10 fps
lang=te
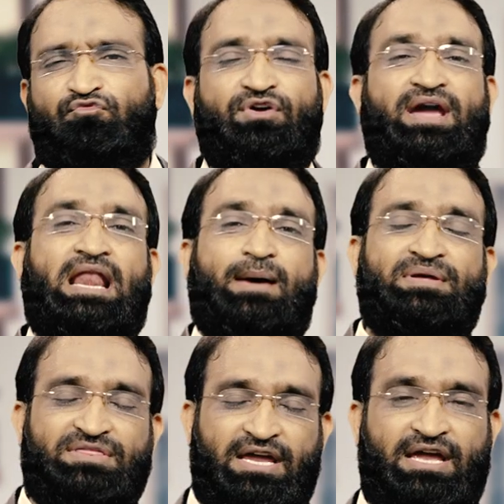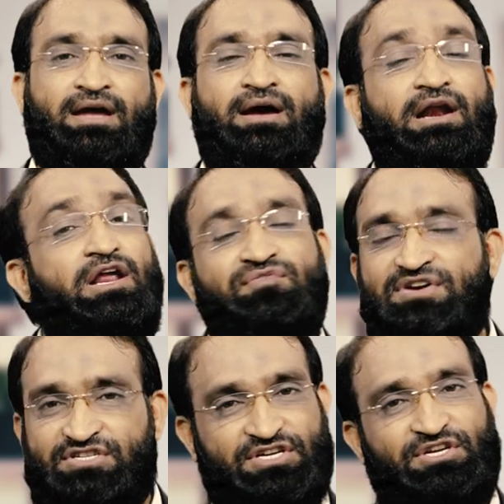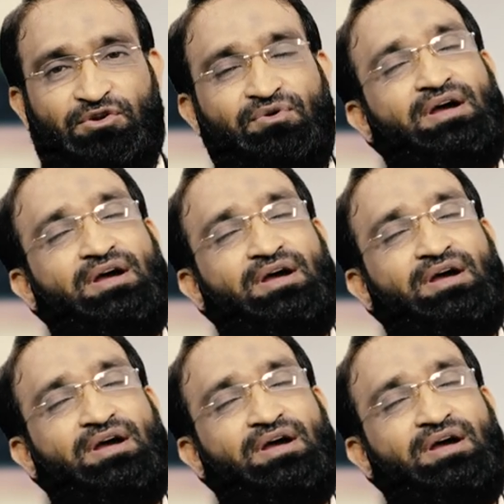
వేల మంది రిక్వెస్ట్ చేశారు